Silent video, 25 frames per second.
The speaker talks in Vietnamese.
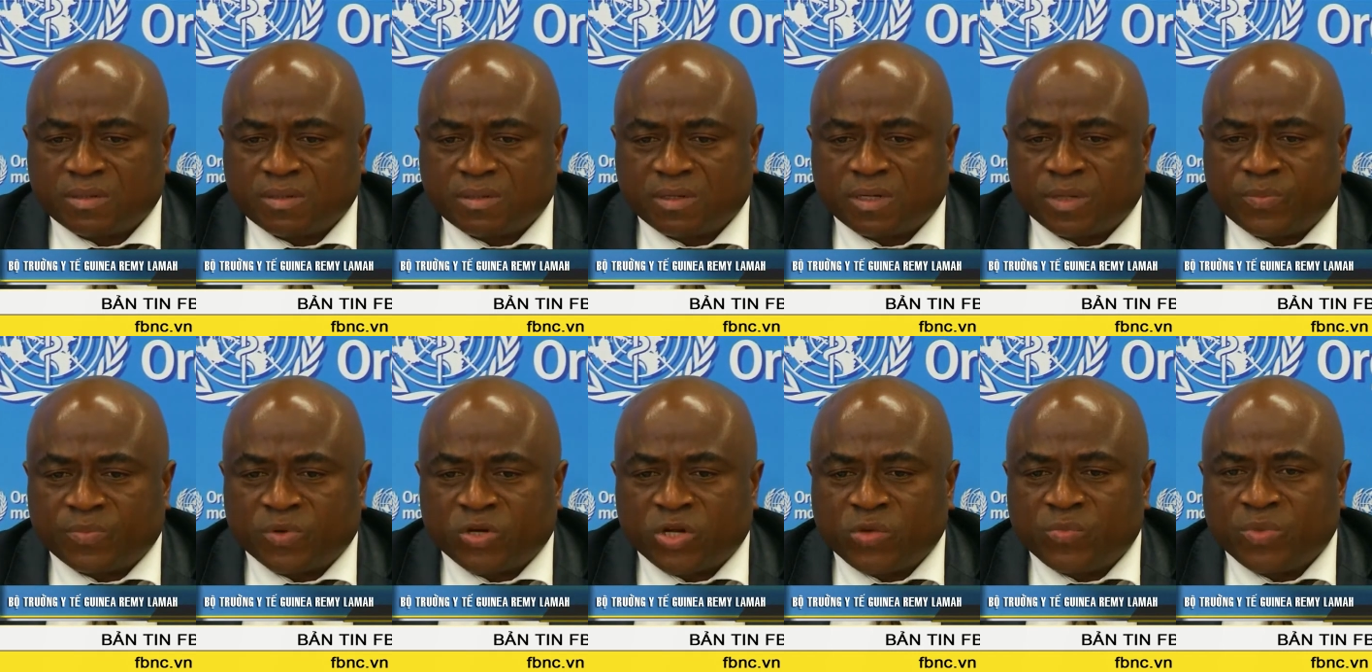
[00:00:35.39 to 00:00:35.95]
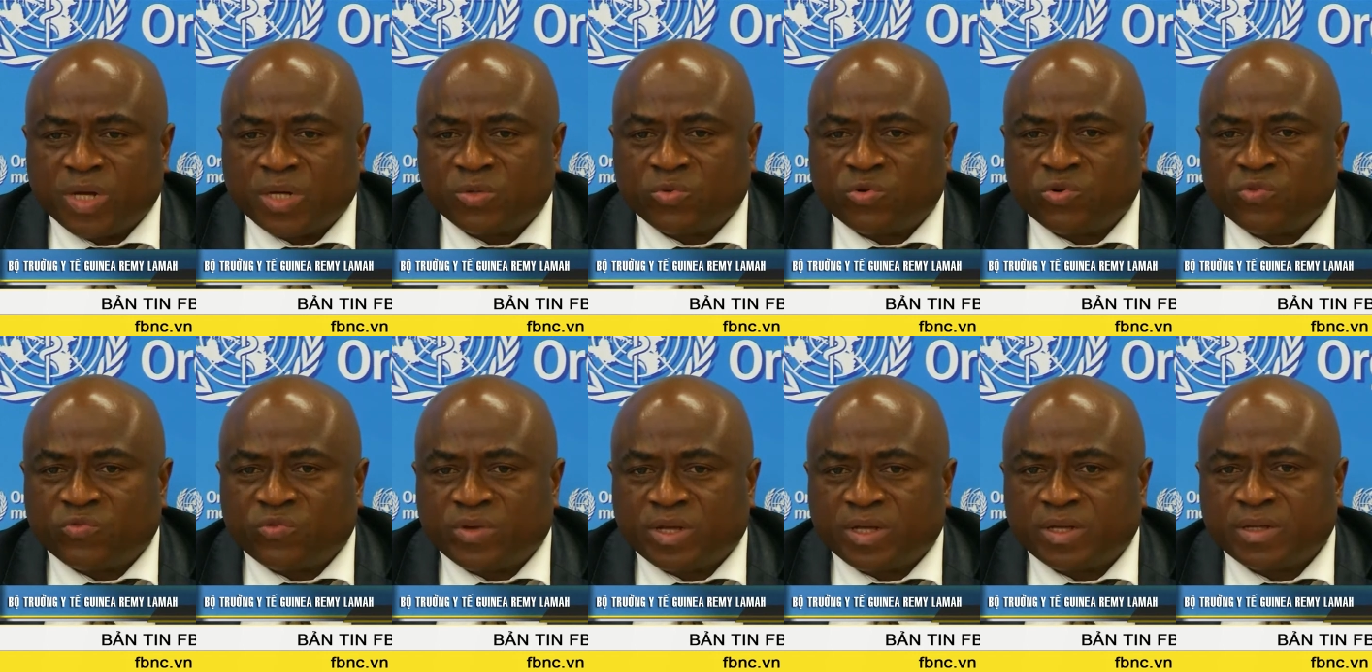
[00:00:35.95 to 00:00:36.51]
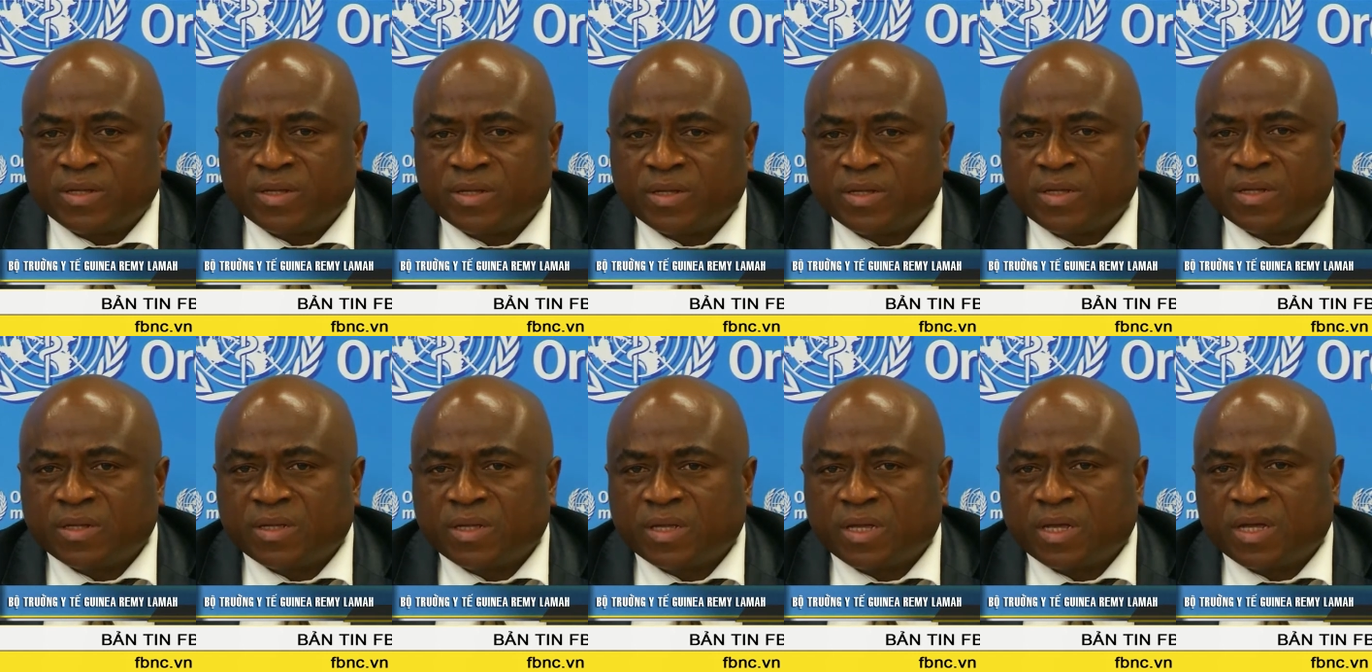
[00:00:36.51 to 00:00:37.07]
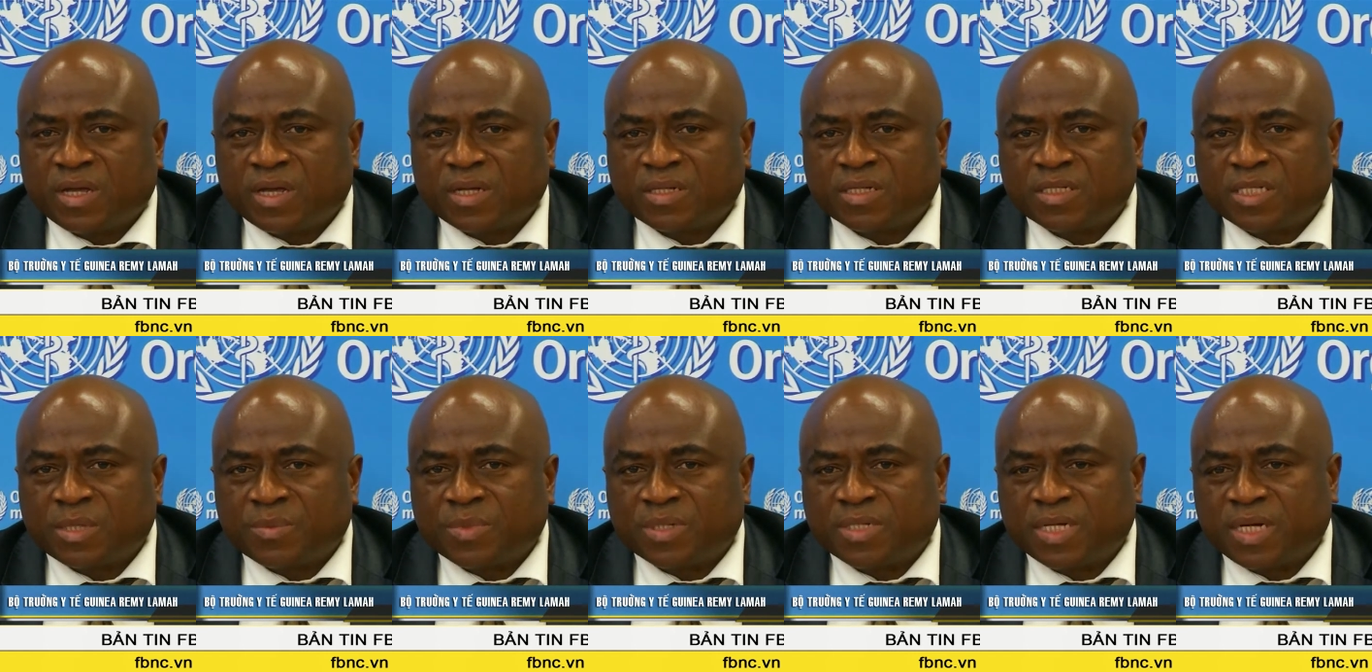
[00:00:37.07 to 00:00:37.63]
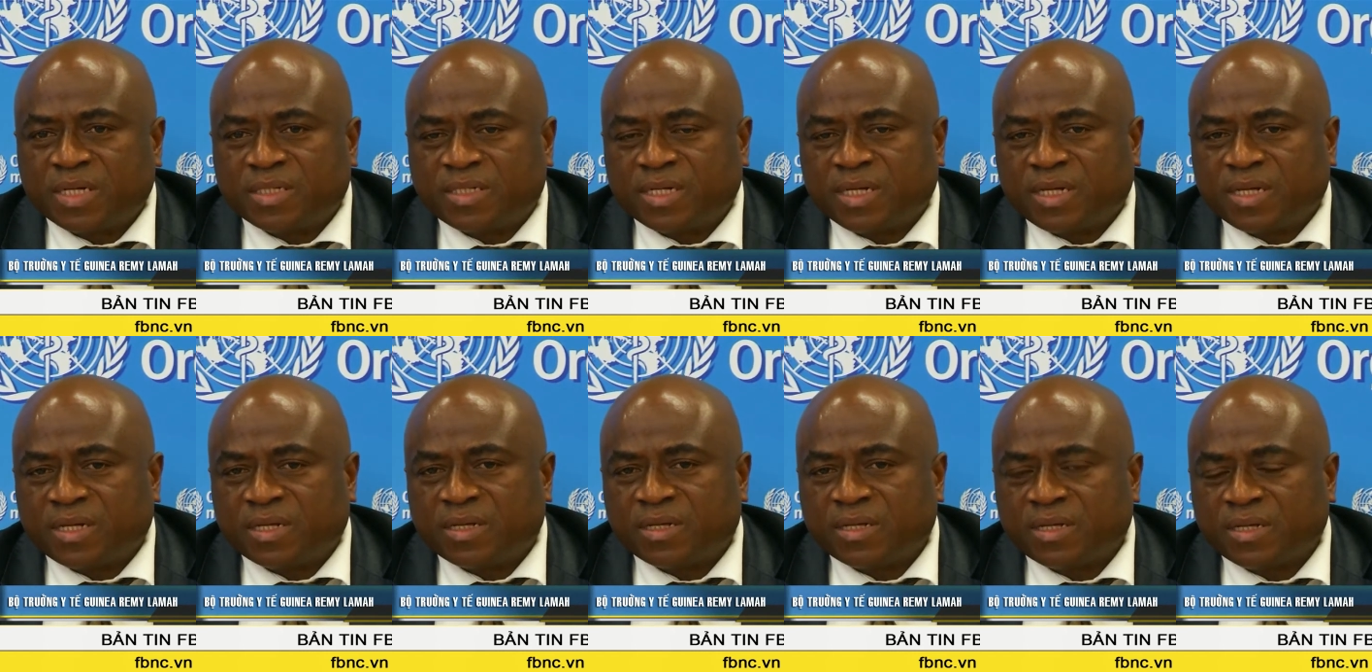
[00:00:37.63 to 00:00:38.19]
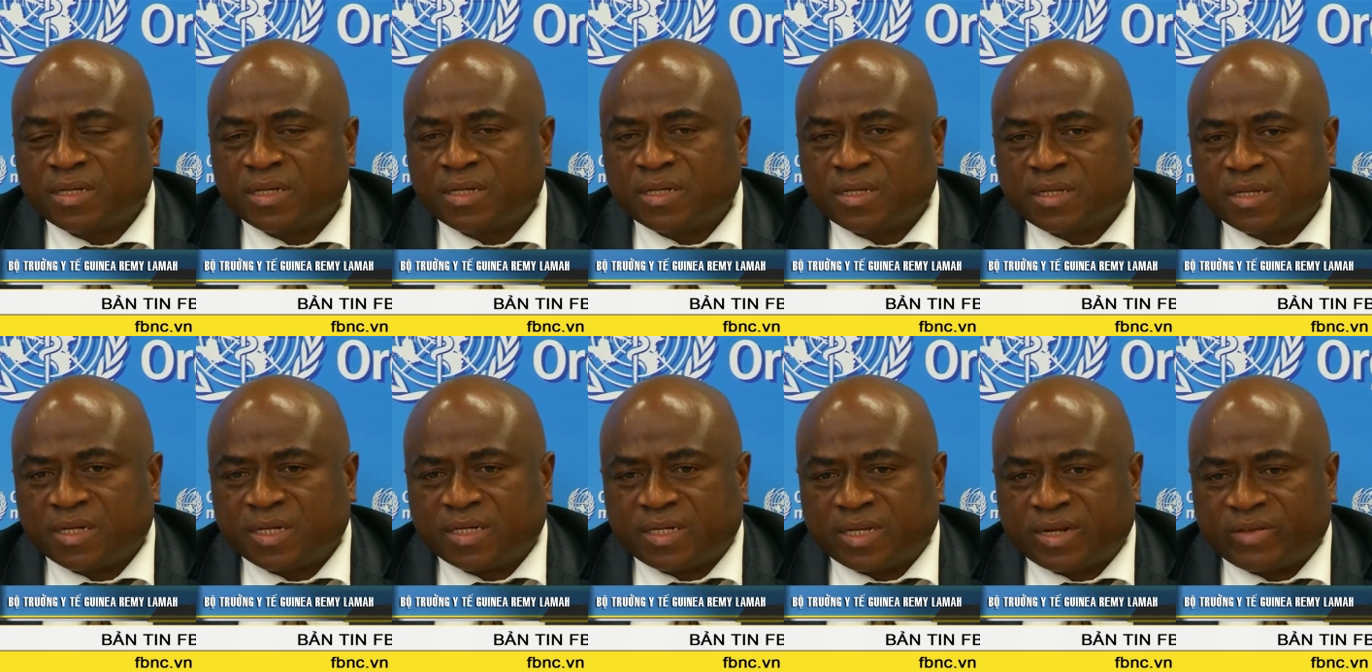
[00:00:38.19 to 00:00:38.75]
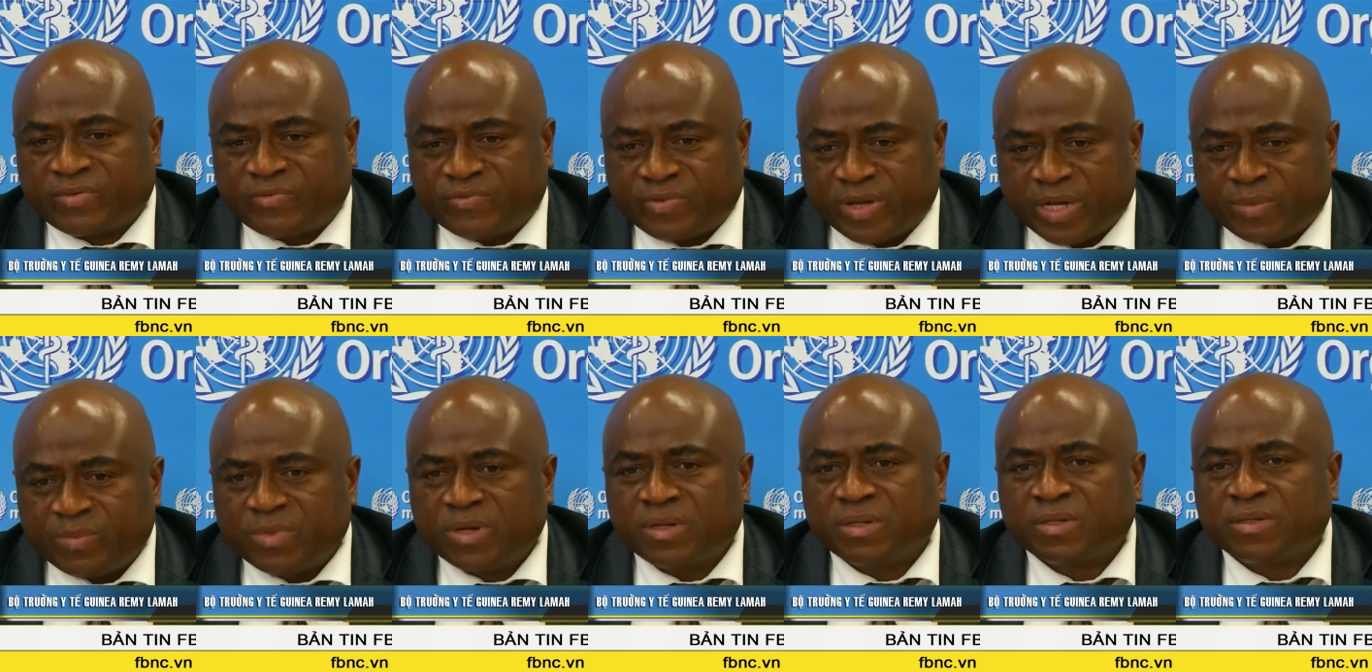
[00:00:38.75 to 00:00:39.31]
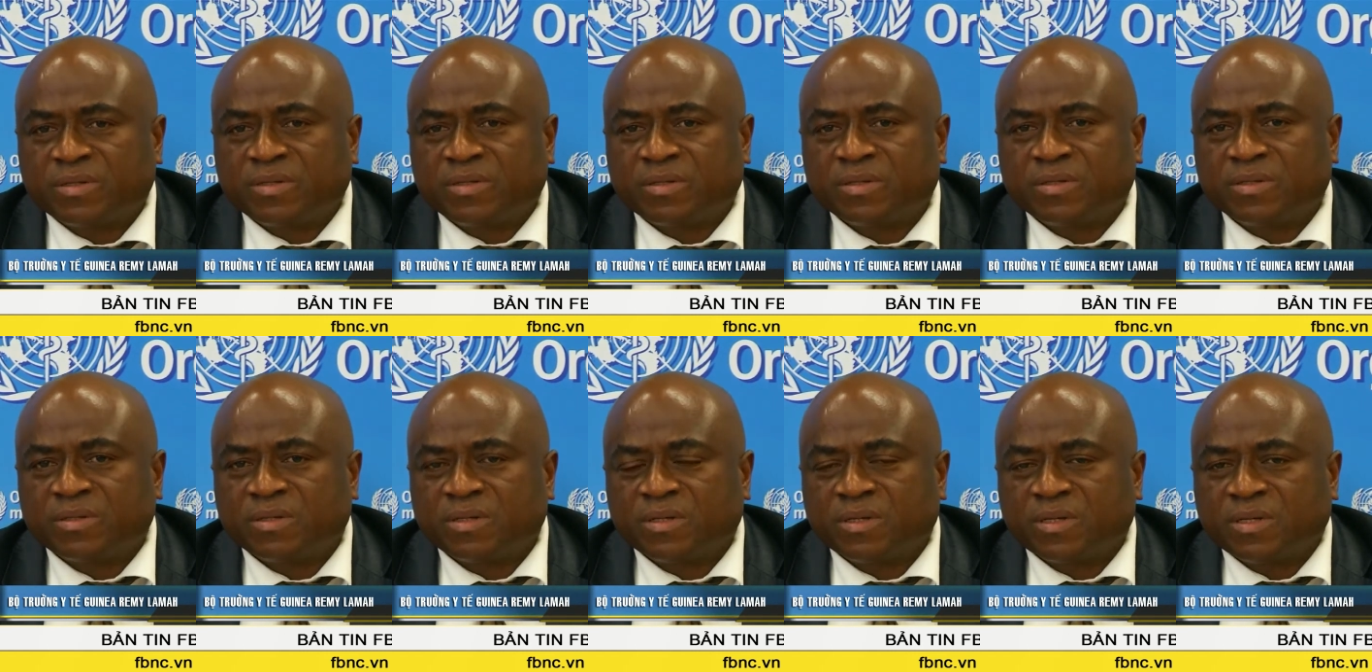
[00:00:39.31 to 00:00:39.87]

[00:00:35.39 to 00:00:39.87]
nhưng đó cũng là một cơ hội để cho chúng ta thấy hệ thống y tế của các nước yếu ớt như thế nào.